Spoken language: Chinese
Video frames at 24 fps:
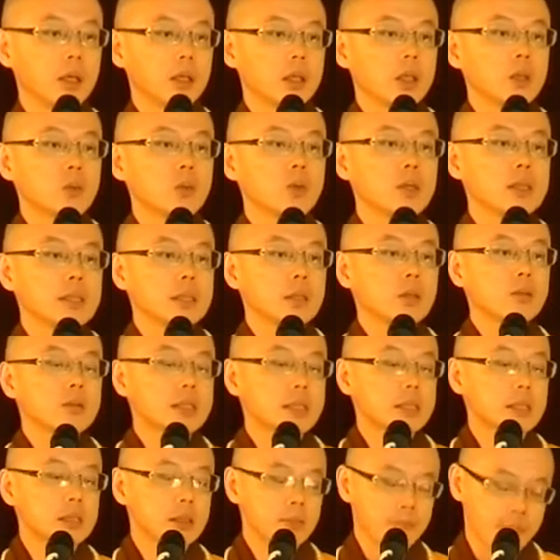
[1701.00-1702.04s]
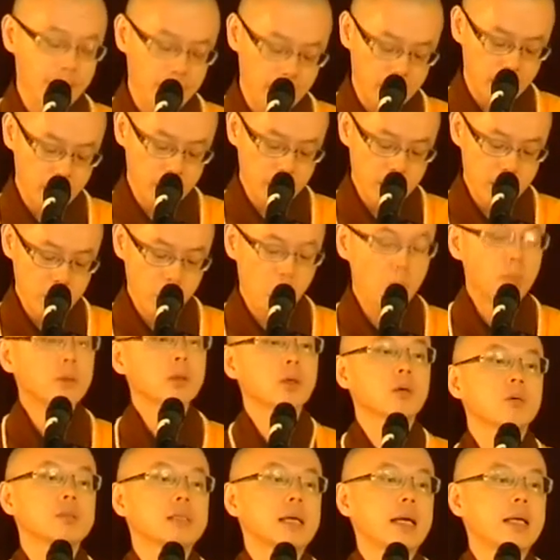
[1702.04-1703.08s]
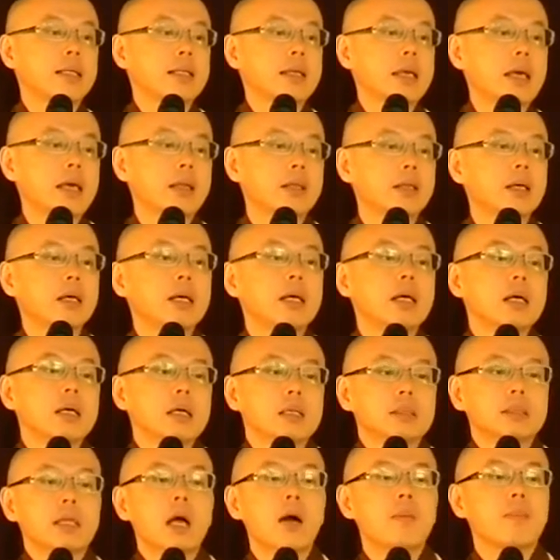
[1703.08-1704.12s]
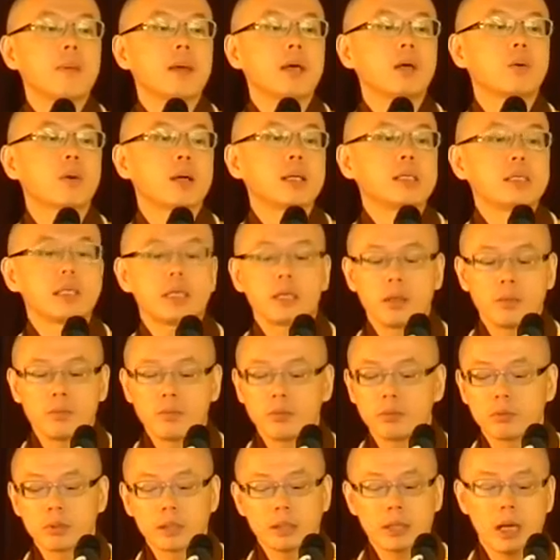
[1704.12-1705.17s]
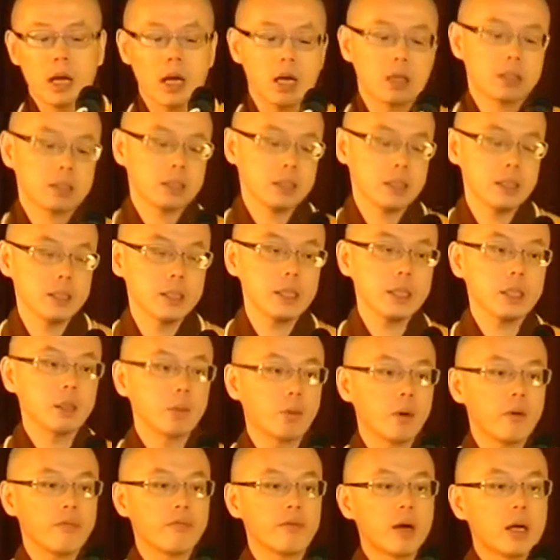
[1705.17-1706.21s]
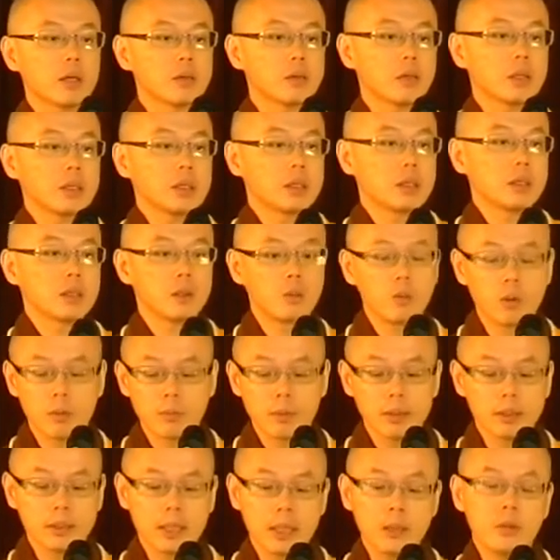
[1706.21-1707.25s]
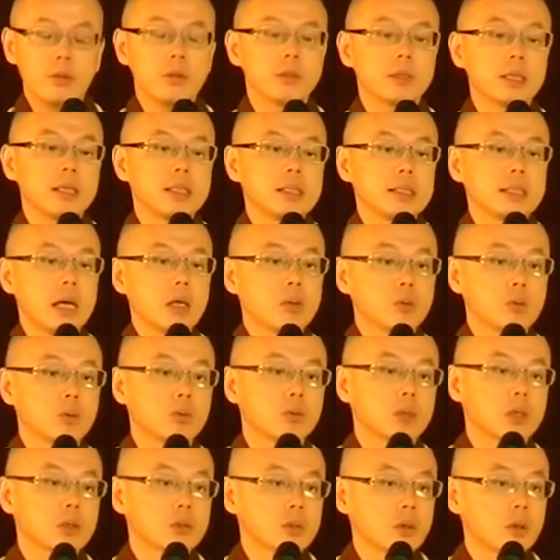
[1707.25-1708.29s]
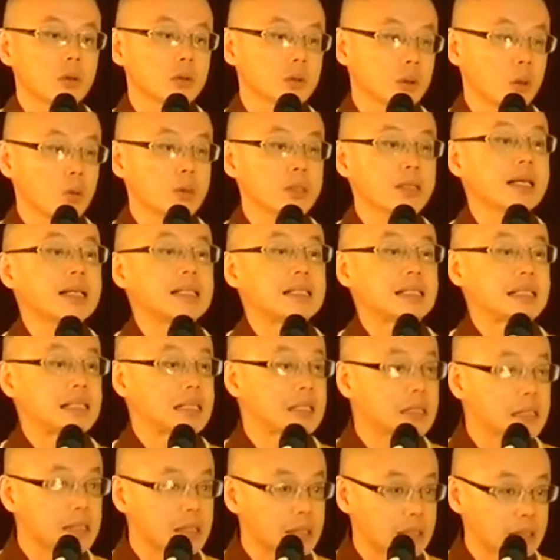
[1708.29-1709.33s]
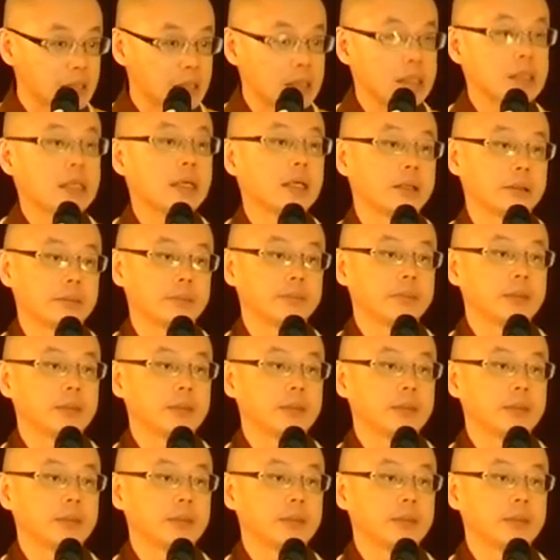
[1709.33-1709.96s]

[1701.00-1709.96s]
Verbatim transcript: 你说求慈悲，我们都在念大悲观世音菩萨。可是你会发觉，其实我们人与人相处的时候都是很自私的。